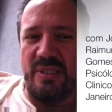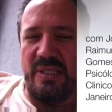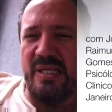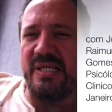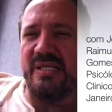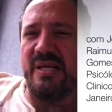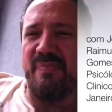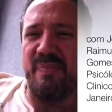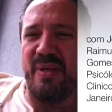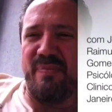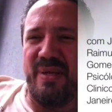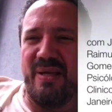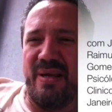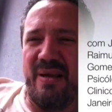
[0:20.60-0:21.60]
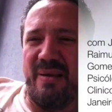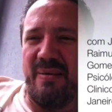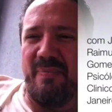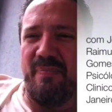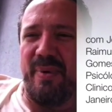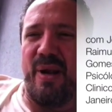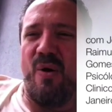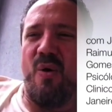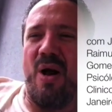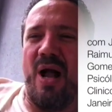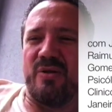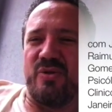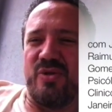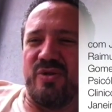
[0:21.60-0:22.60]
Essa é a primeira
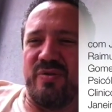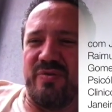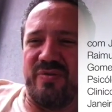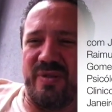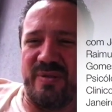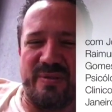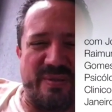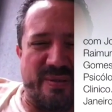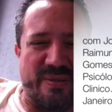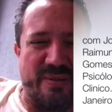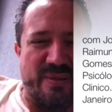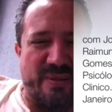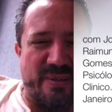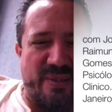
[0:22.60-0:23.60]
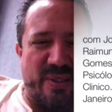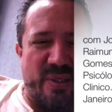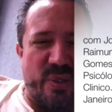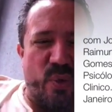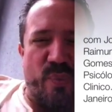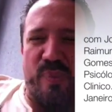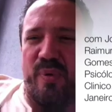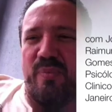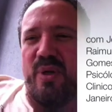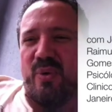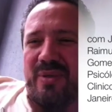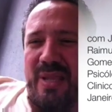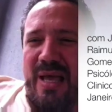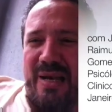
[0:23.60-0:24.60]
prerrogativa e o
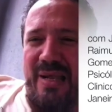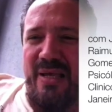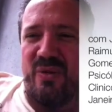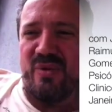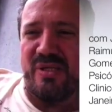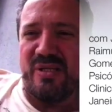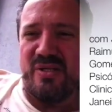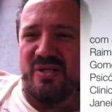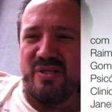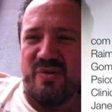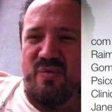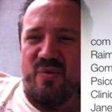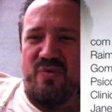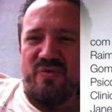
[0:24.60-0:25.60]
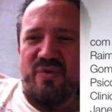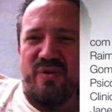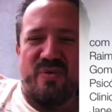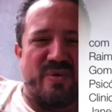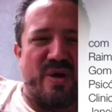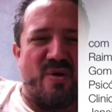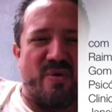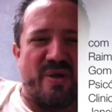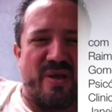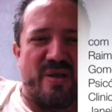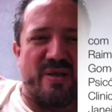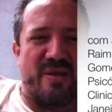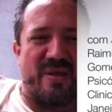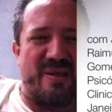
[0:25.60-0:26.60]
primeiro talento a ser desenvolvido em
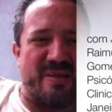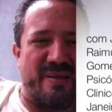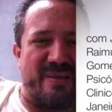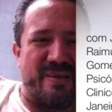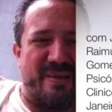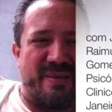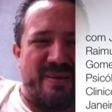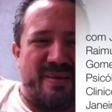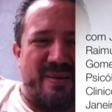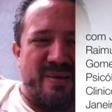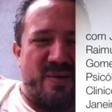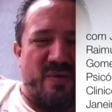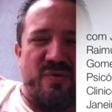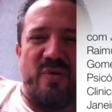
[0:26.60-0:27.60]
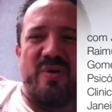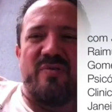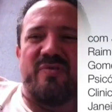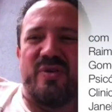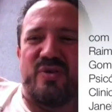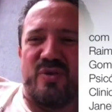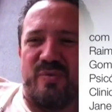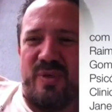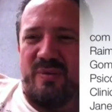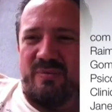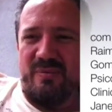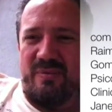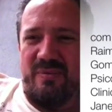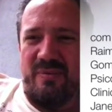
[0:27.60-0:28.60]
alguém que foi vítima
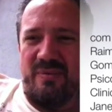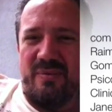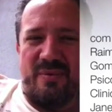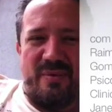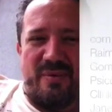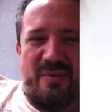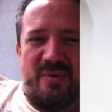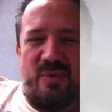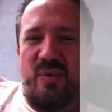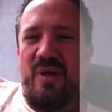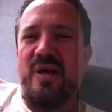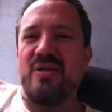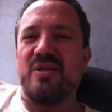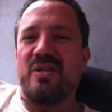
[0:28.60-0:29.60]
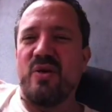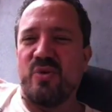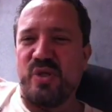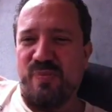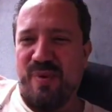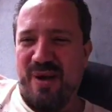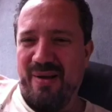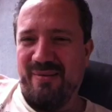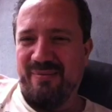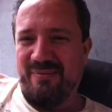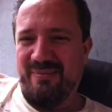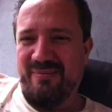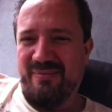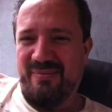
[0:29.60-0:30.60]
do grande deus Pan
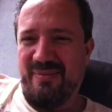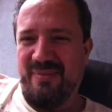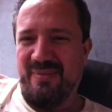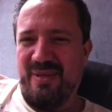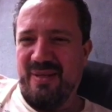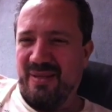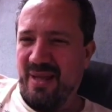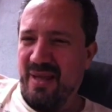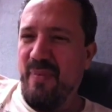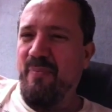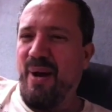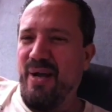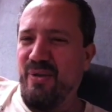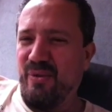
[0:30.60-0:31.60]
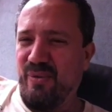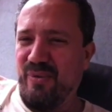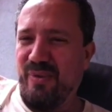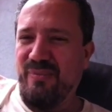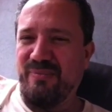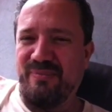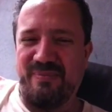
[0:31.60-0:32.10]
daí pânico. Né?